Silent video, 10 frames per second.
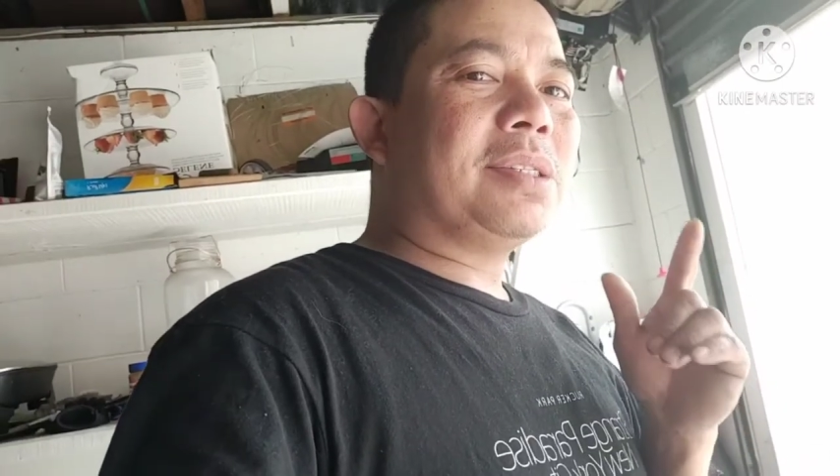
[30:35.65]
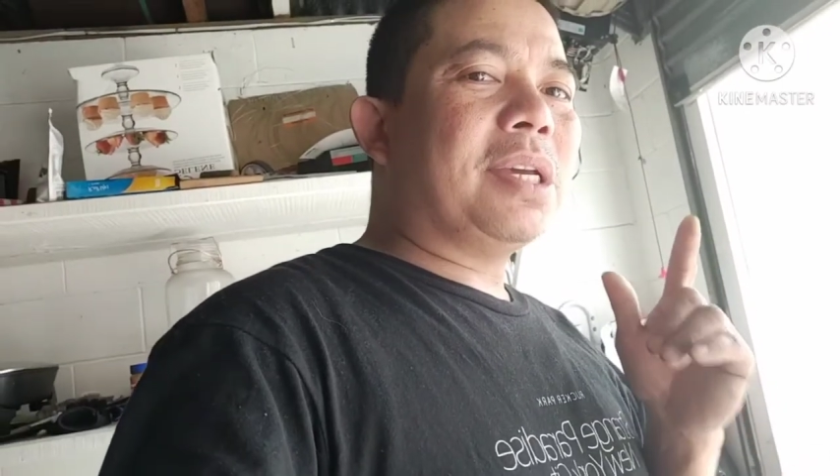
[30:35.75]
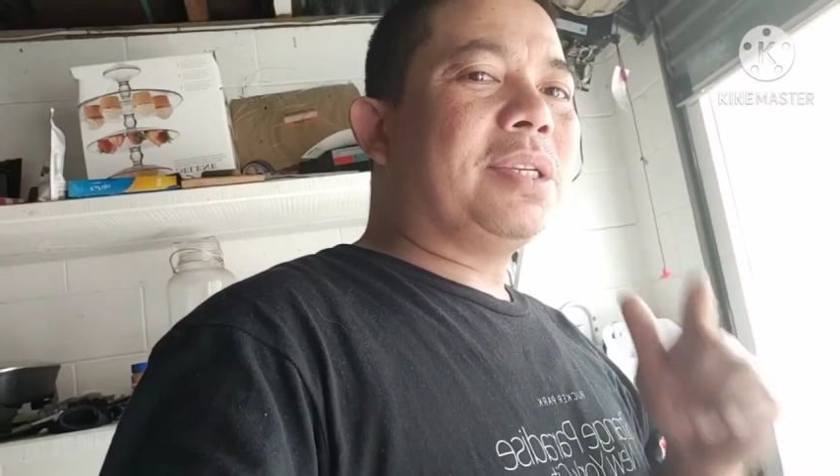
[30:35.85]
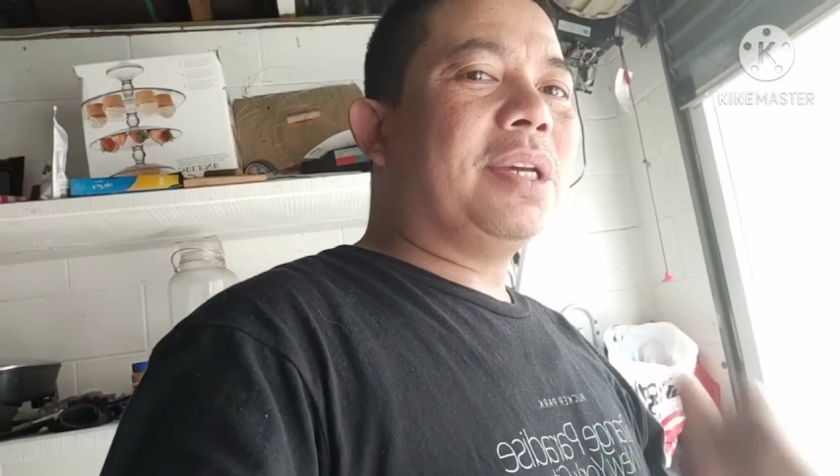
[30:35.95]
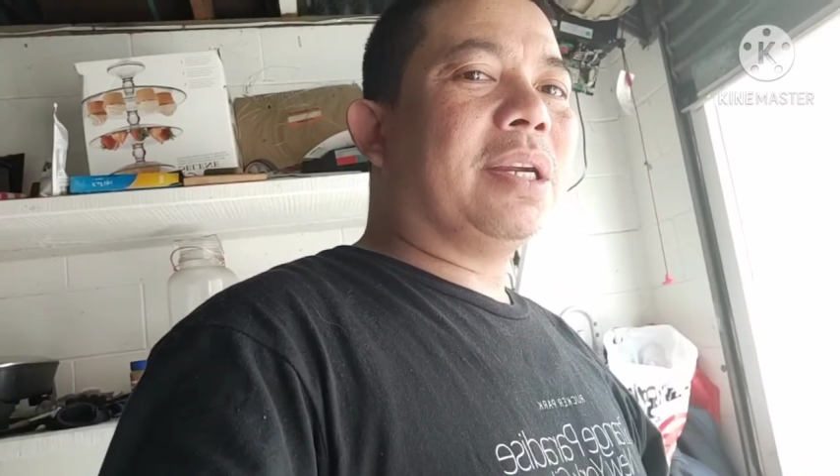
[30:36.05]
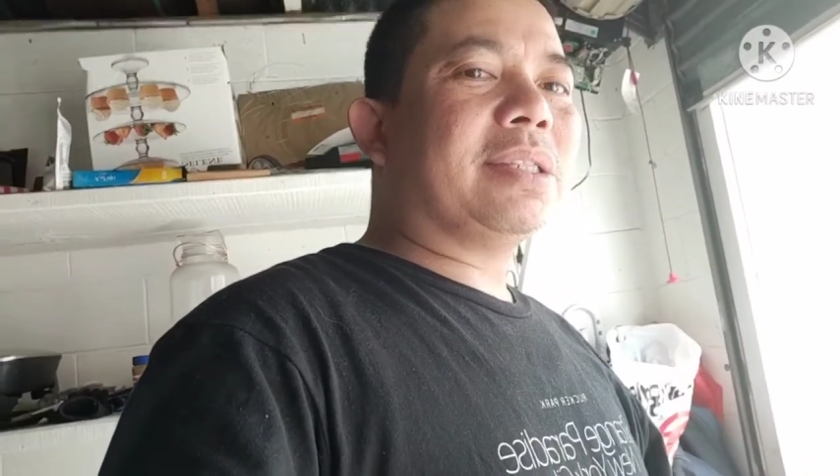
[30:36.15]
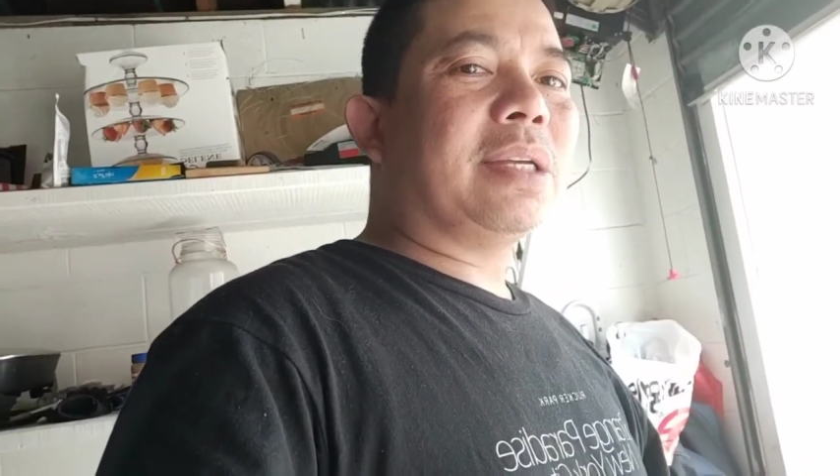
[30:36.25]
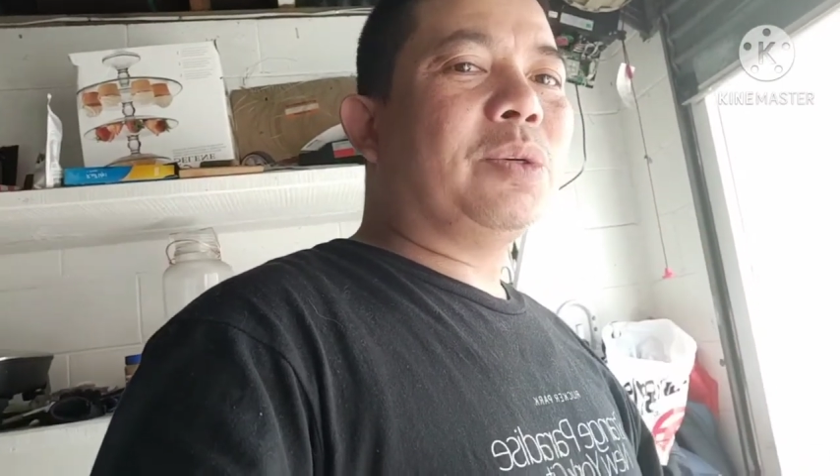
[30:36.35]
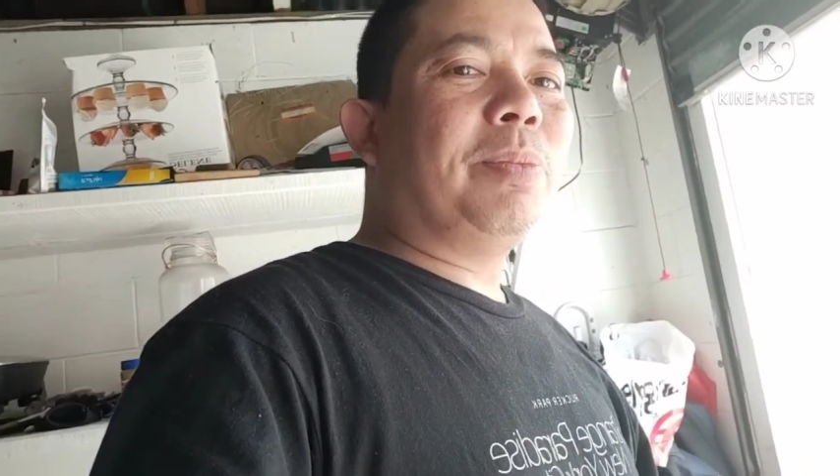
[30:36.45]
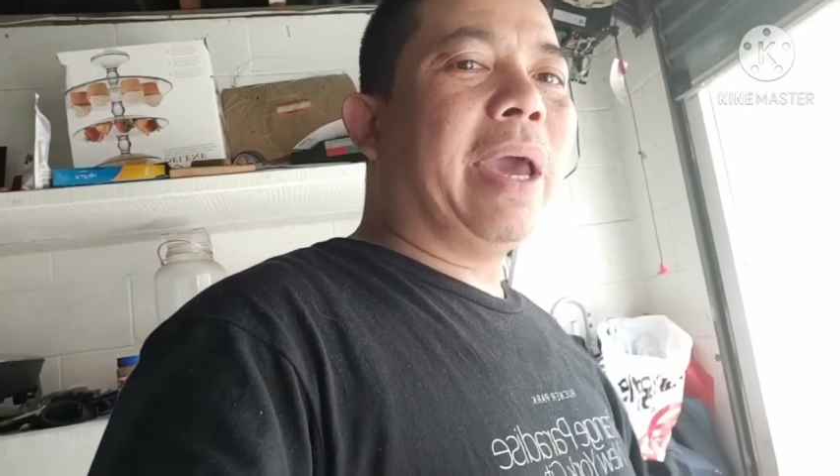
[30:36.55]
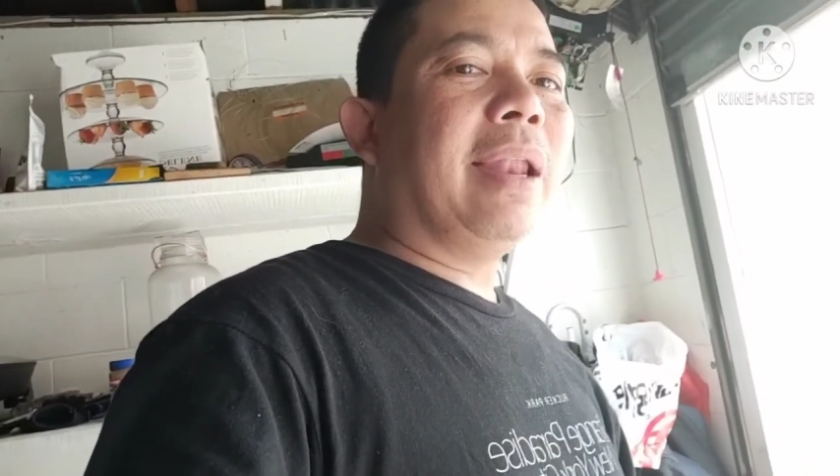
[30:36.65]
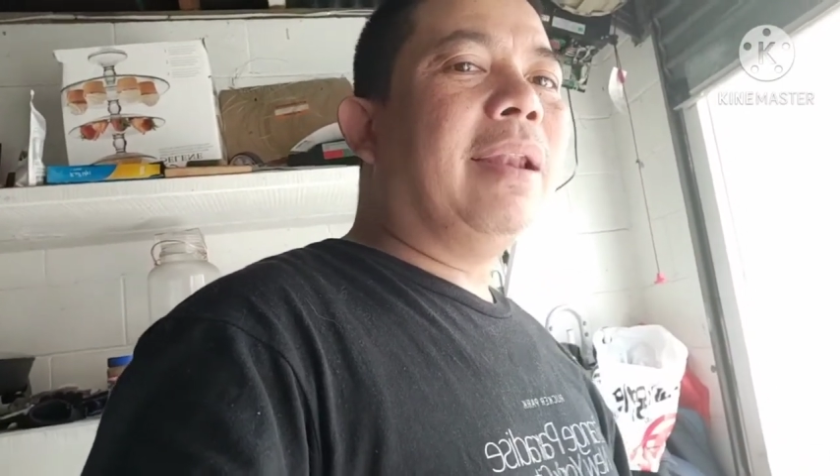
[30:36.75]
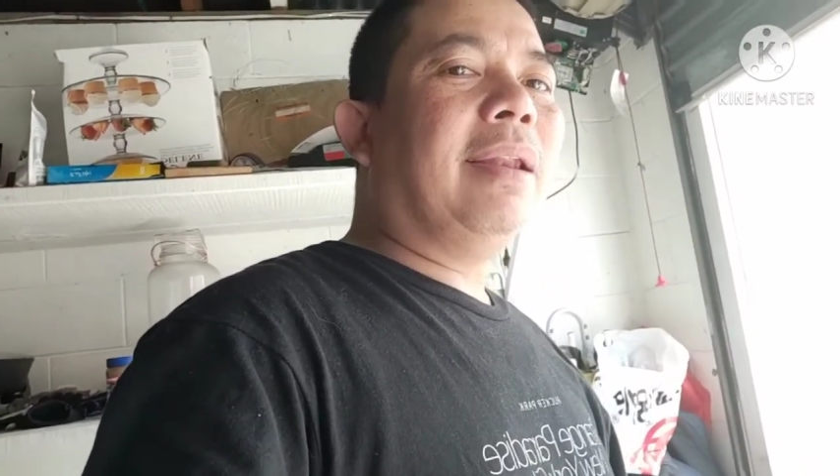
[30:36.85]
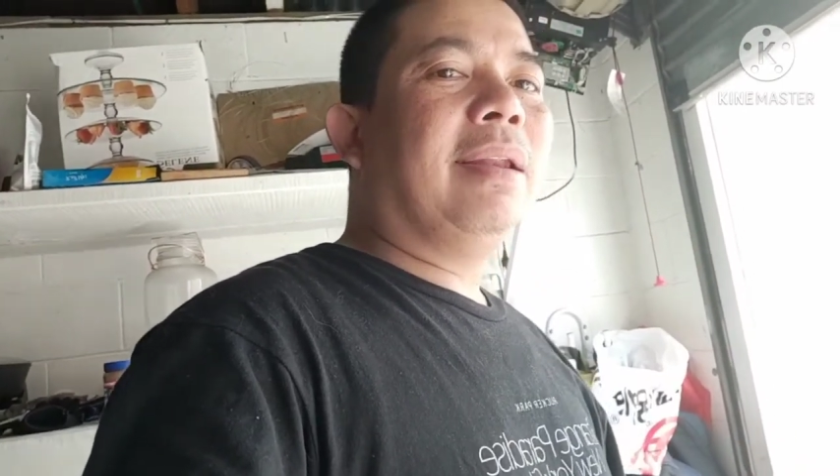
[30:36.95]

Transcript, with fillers: years sa Jubail